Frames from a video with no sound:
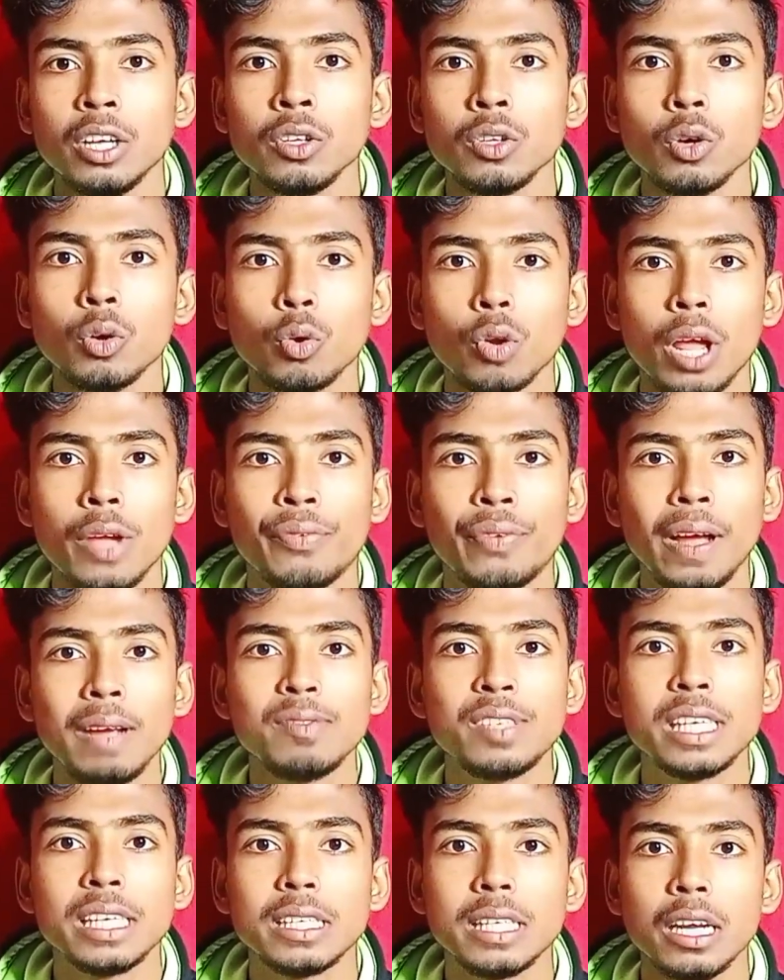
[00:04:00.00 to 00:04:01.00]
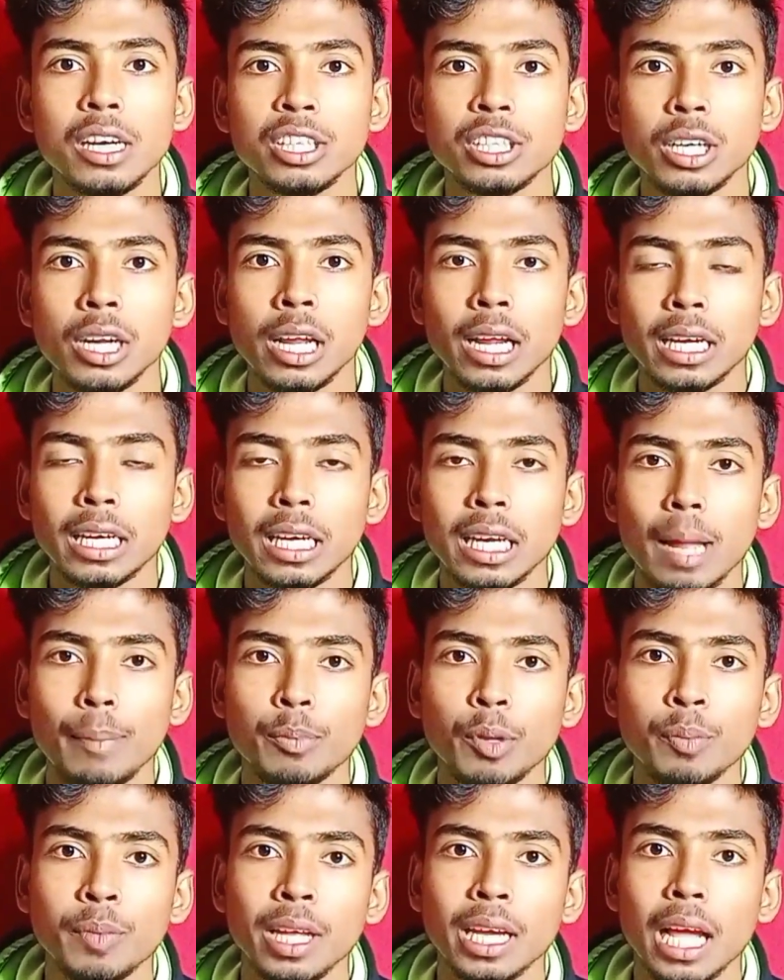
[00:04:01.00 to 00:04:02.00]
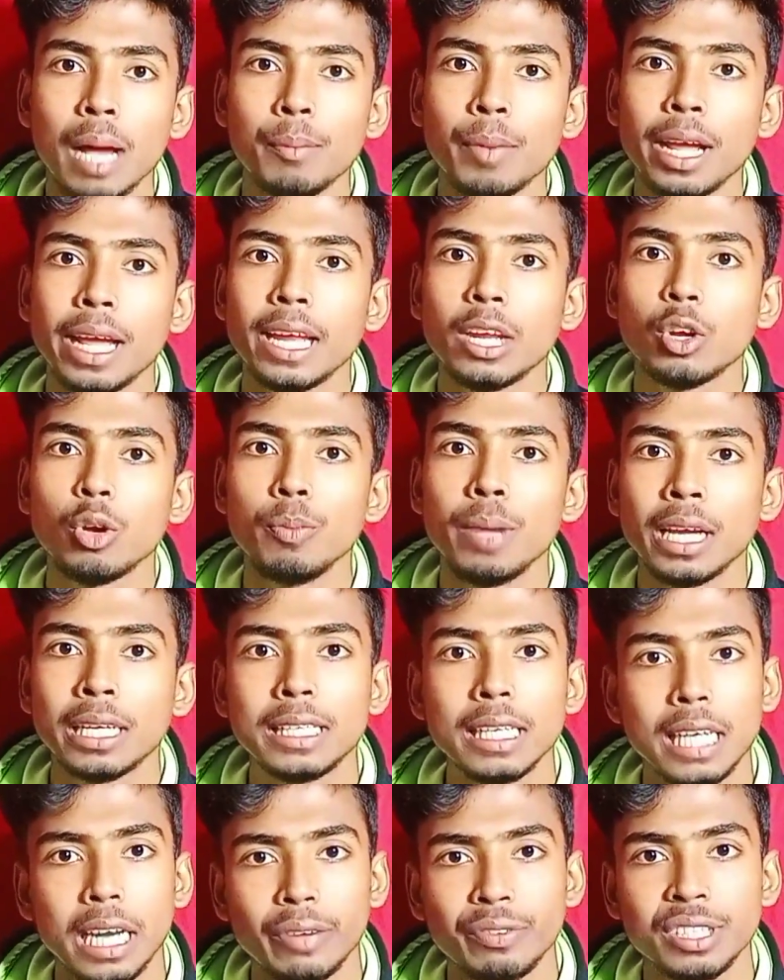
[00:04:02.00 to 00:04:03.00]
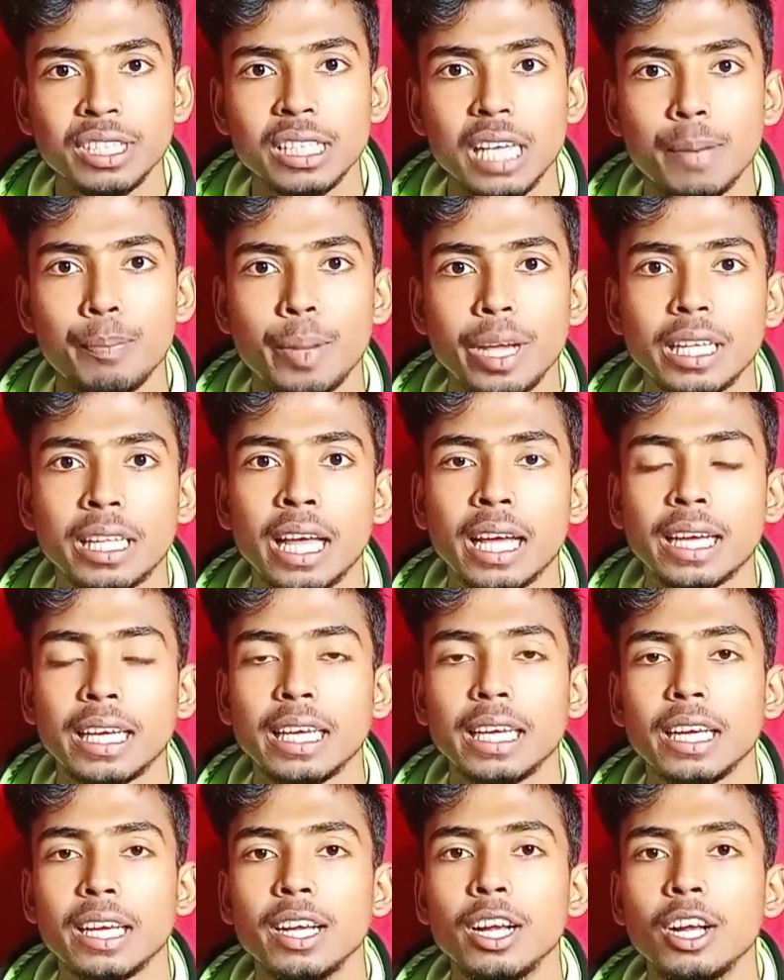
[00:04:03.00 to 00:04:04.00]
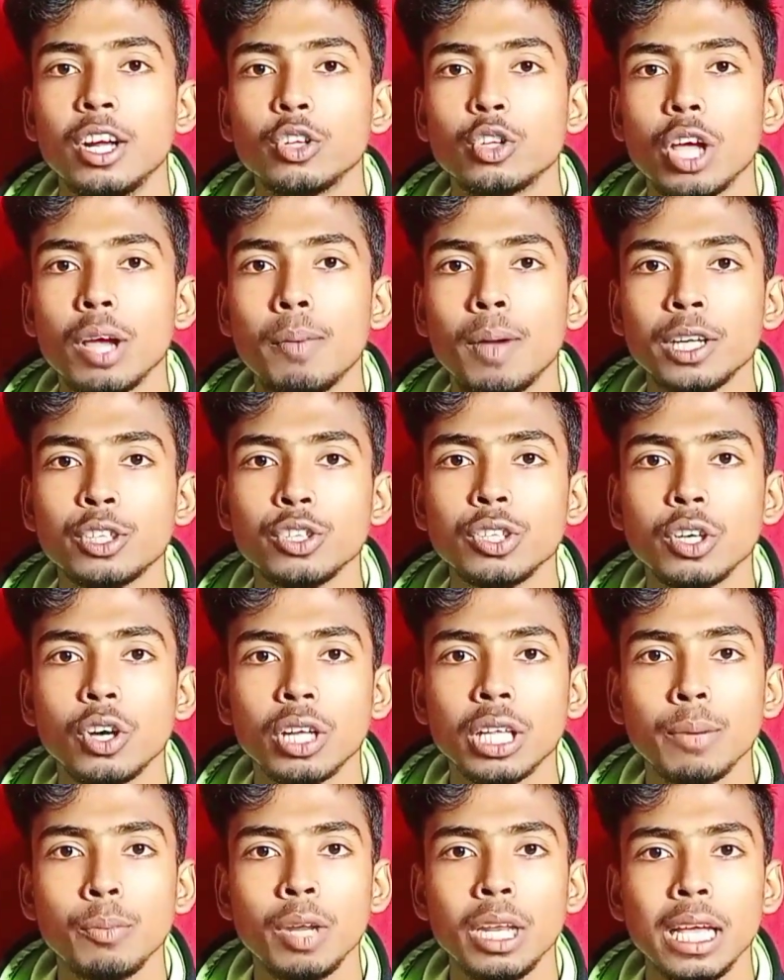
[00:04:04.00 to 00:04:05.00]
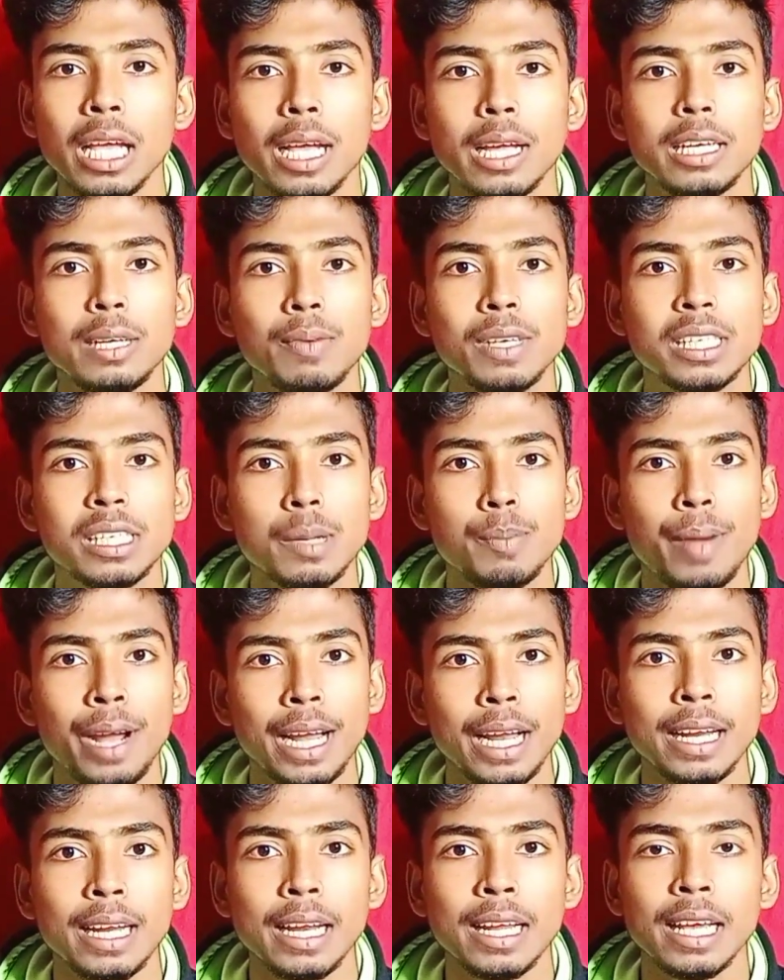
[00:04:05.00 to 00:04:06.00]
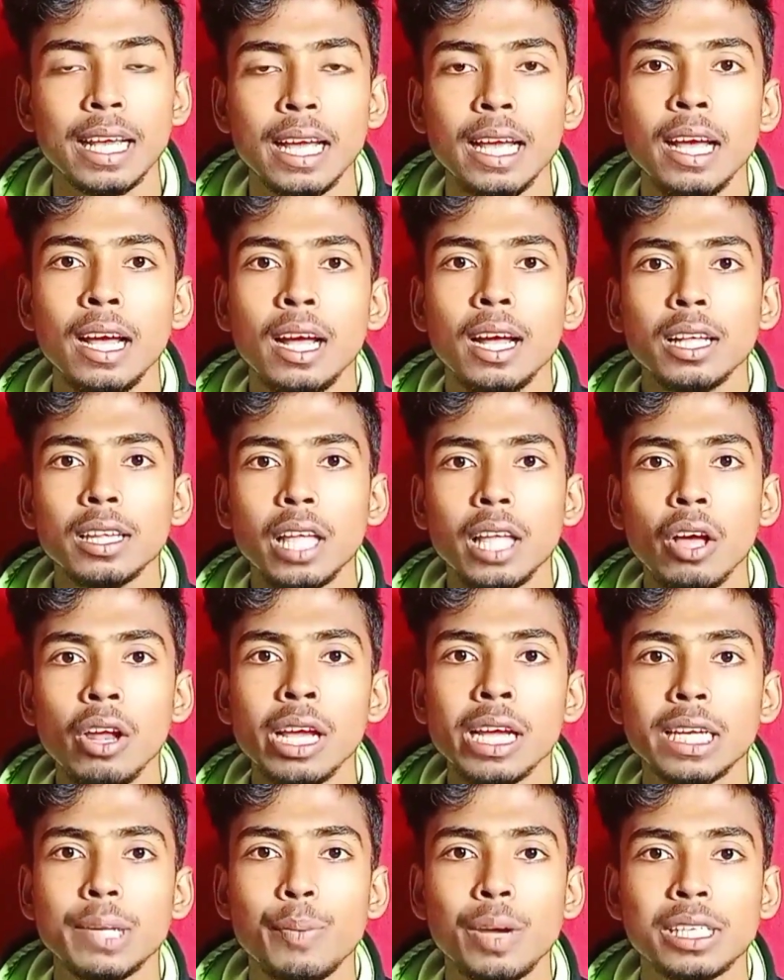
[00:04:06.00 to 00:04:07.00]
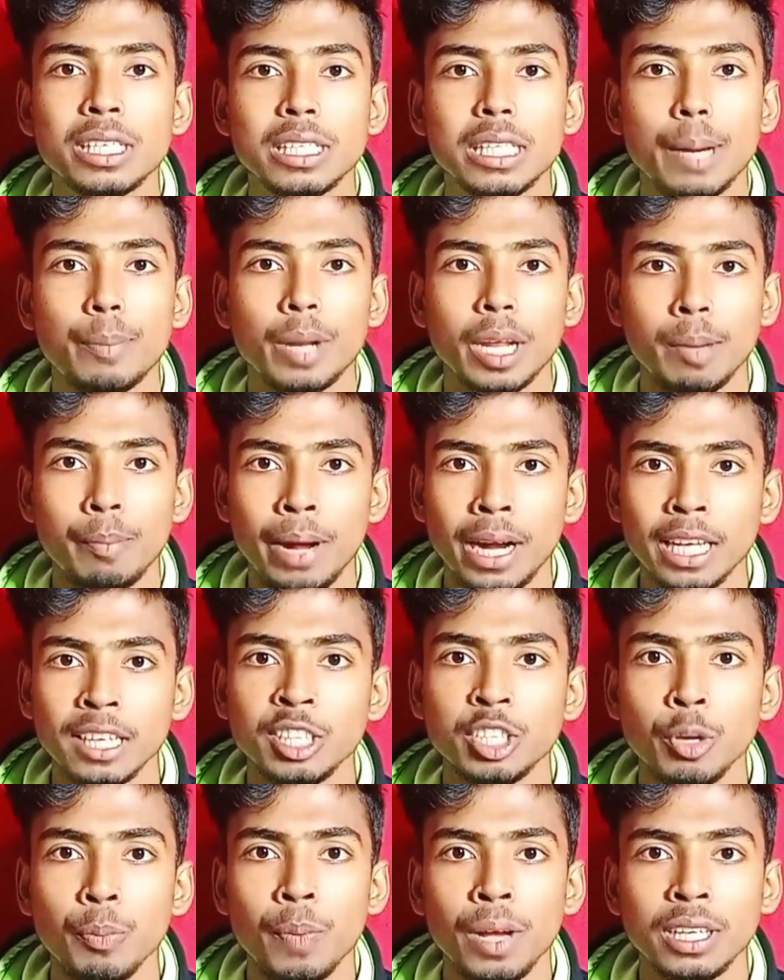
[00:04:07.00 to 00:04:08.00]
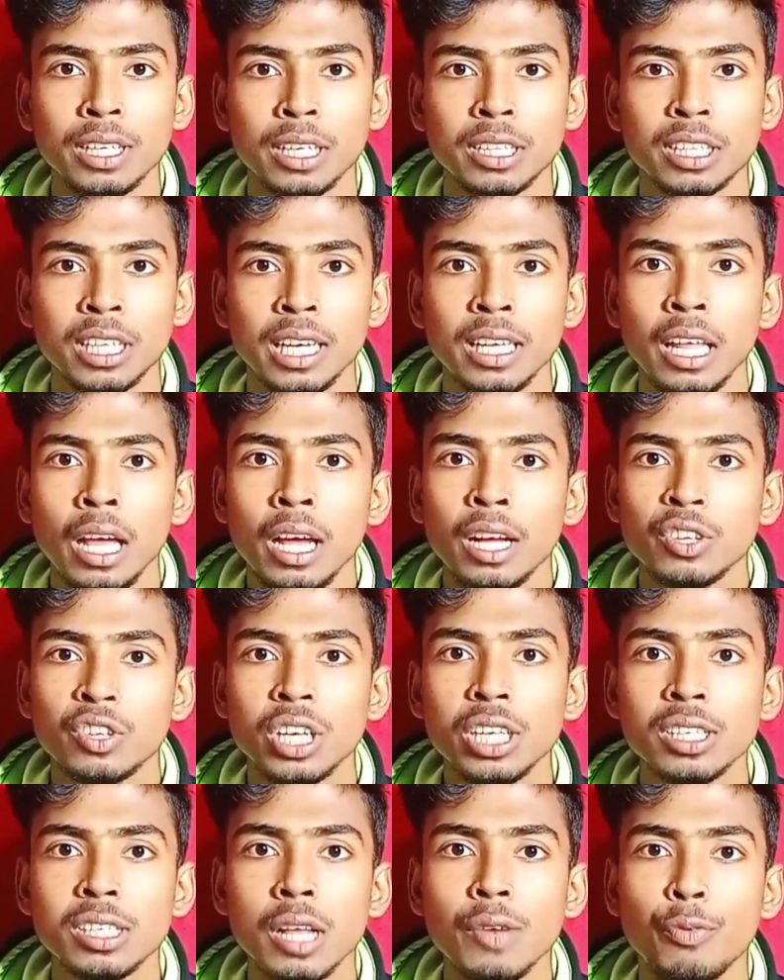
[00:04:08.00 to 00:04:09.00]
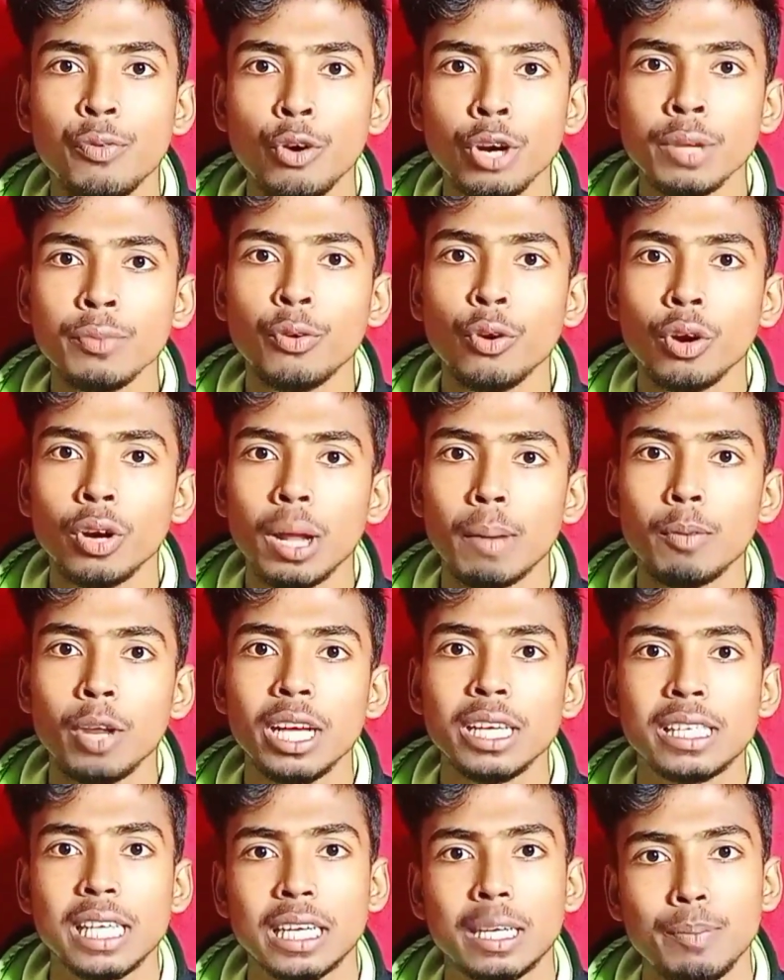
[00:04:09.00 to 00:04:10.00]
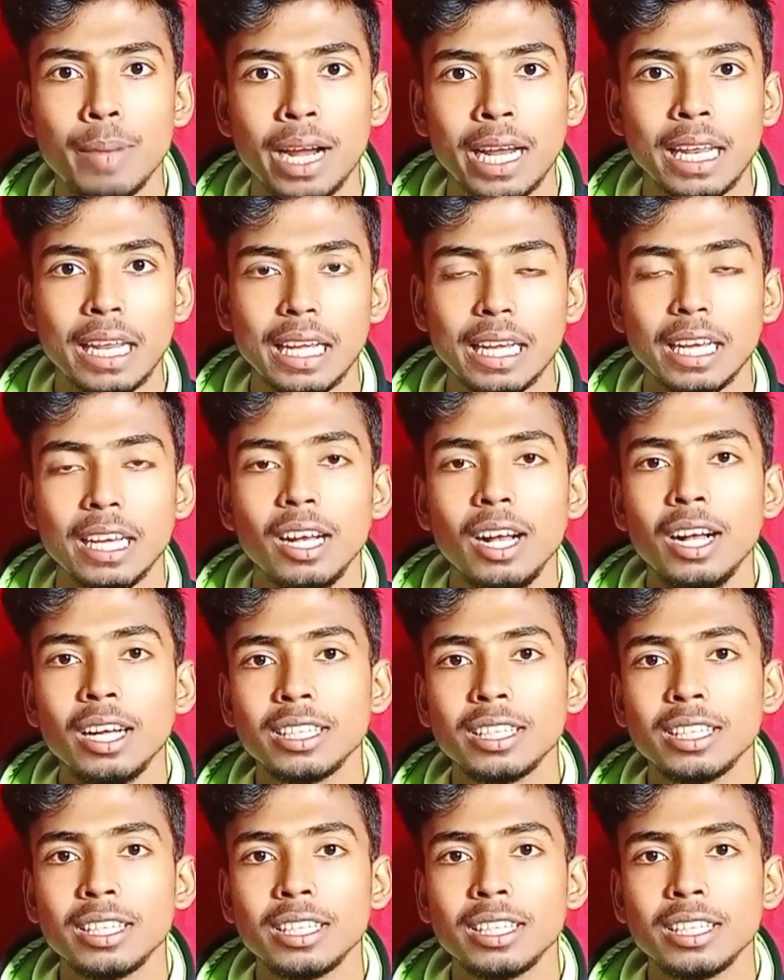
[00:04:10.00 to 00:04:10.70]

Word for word: সাধারণত কোরাই ফাইভ সিক্স জেনারেশনের একটি ল্যাপটপ থেকে আমরা এরকমই একটি গ্রাফিক্স কার্ড পেয়ে থাকি তো এবার যদি কথা বলি এই ডিভাইসটির ব্যাটারিটা নিয়ে তাহলে এই ডিভাইসটিতে আপনারা ব্যাটারি হিসেবে পেয়ে যাচ্ছেন থ্রি সেল ফোর্টি ফোর ডাব্লিউ একটি ব্যাটারি